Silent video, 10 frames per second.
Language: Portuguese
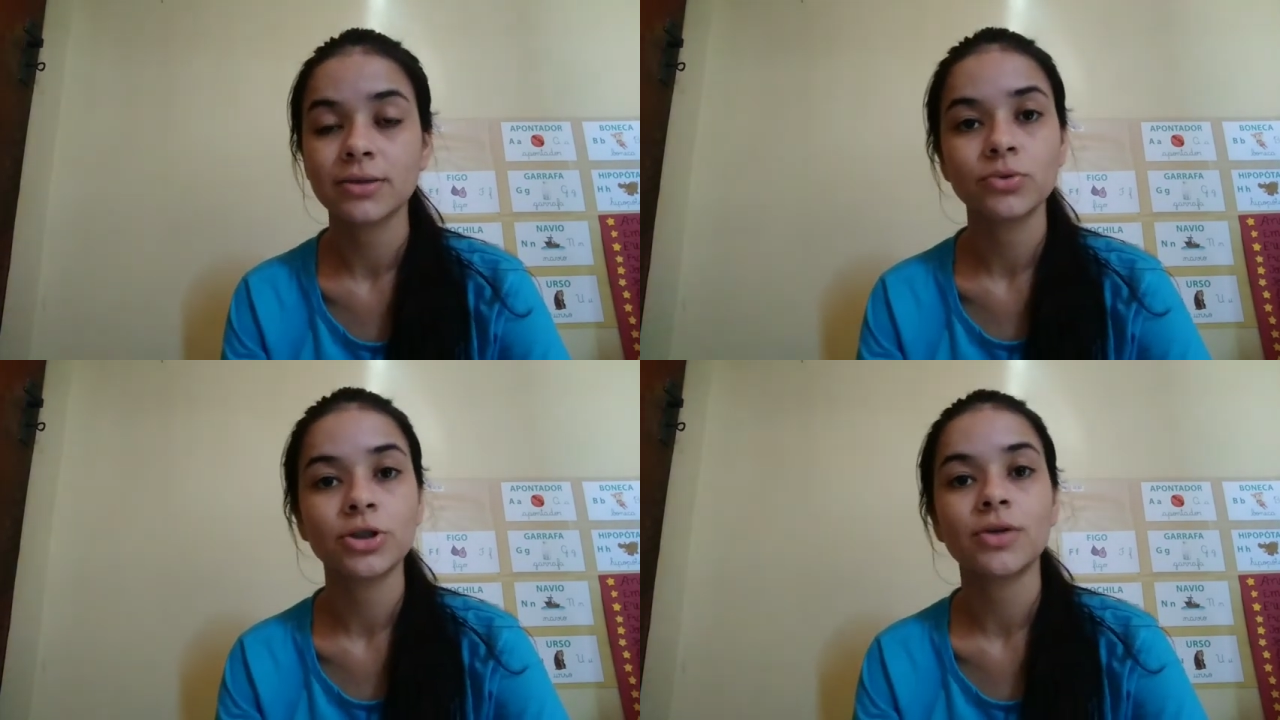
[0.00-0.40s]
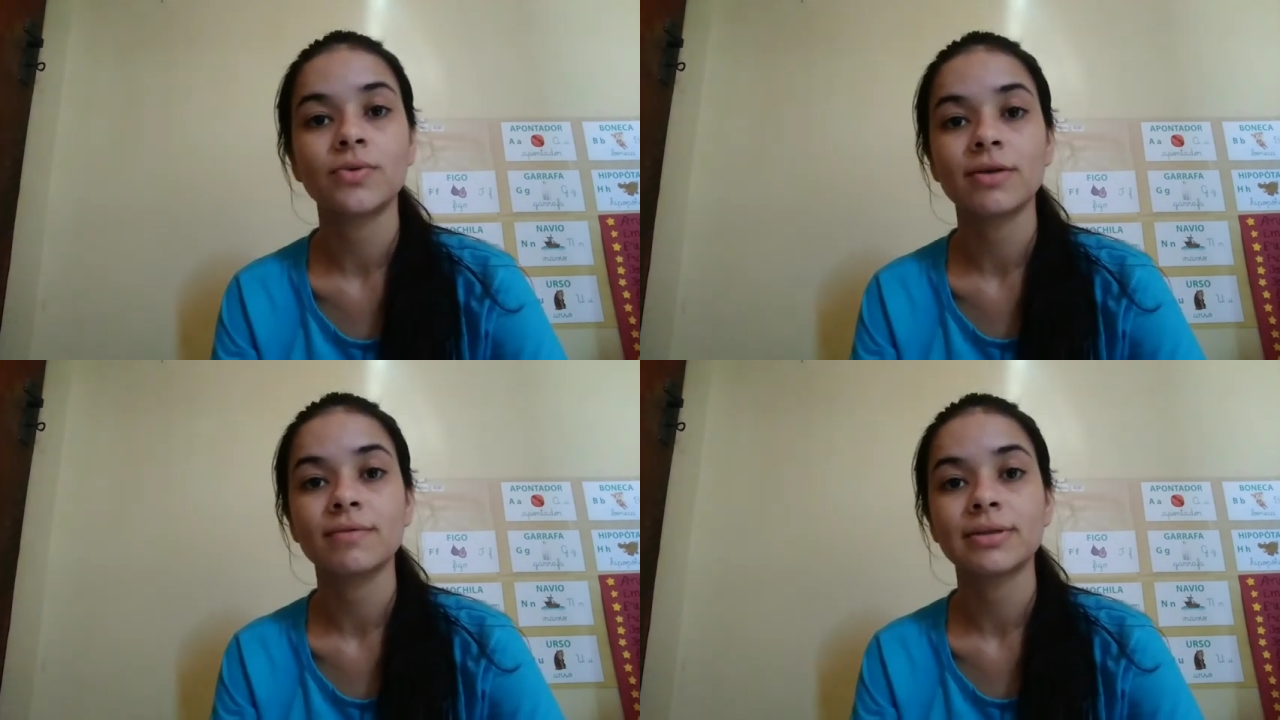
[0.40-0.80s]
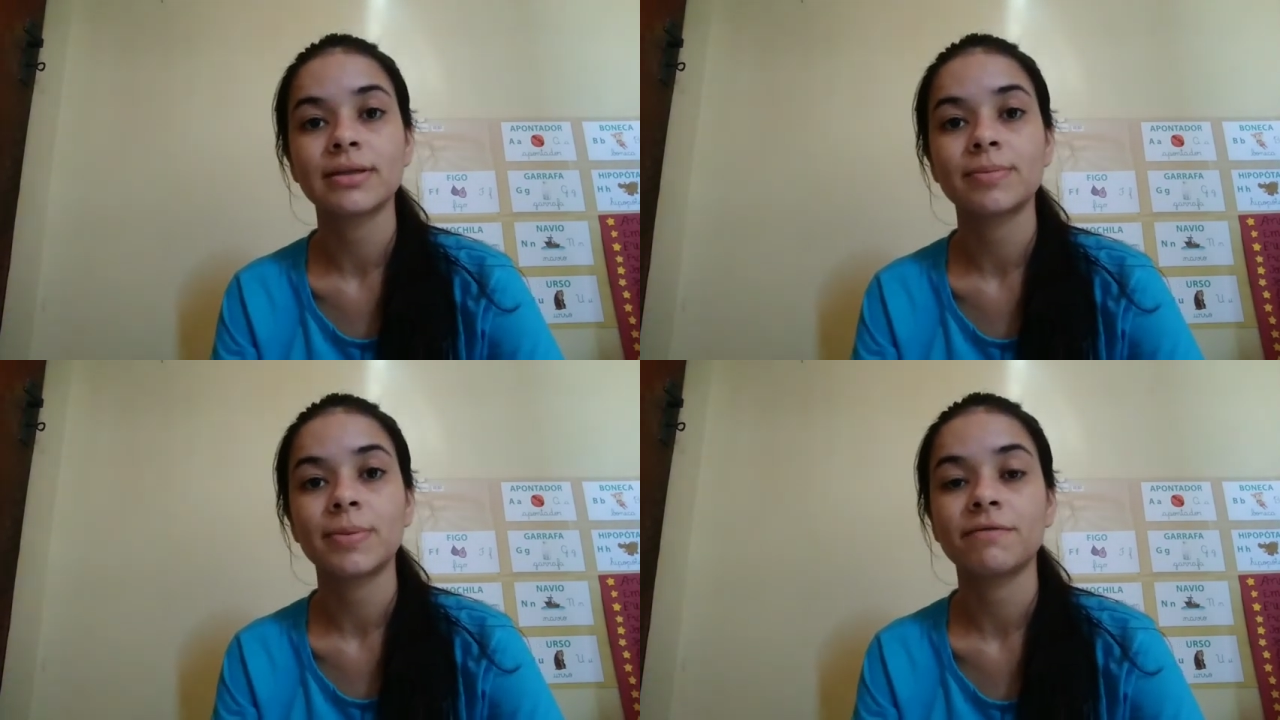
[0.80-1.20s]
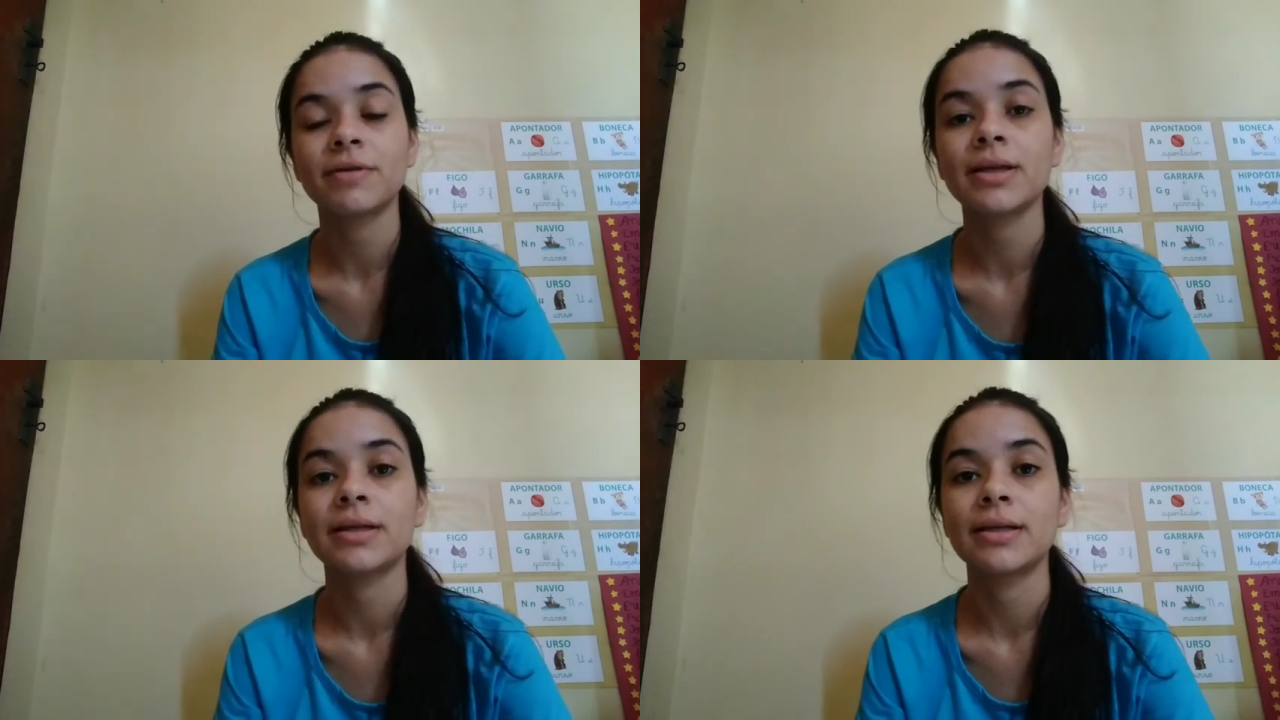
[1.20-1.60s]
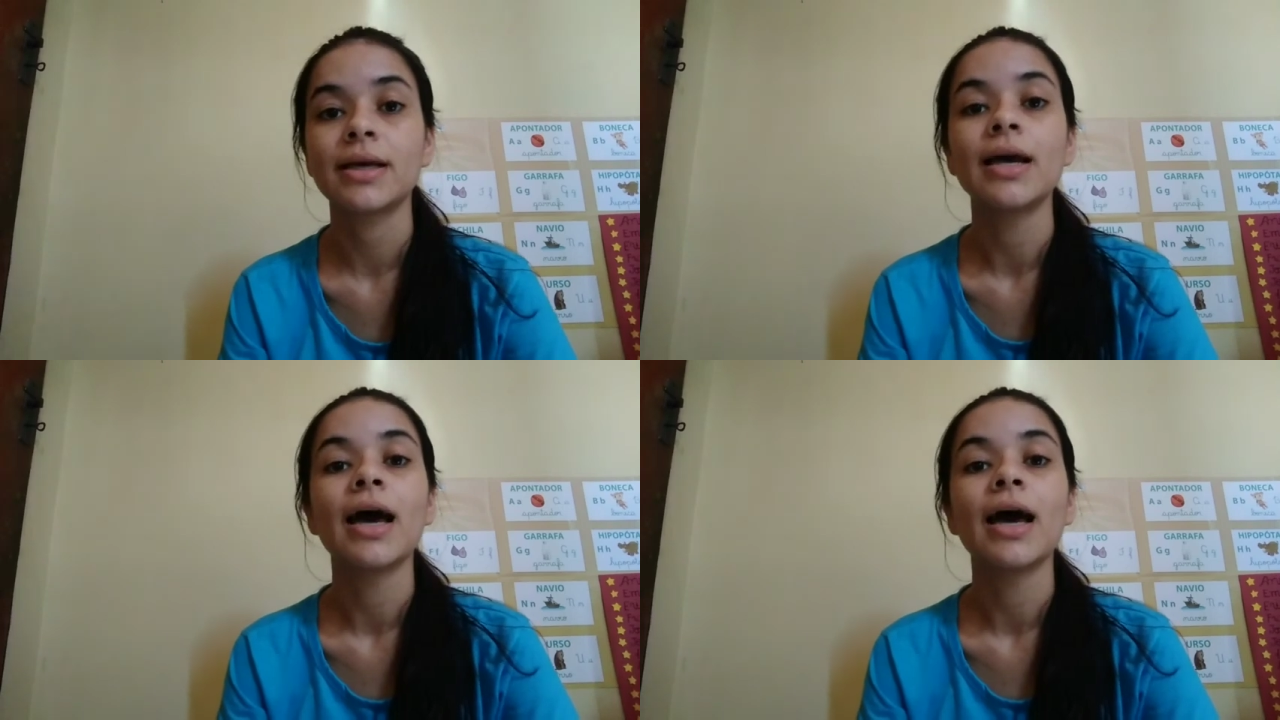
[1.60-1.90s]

do jeito que vocês preferirem.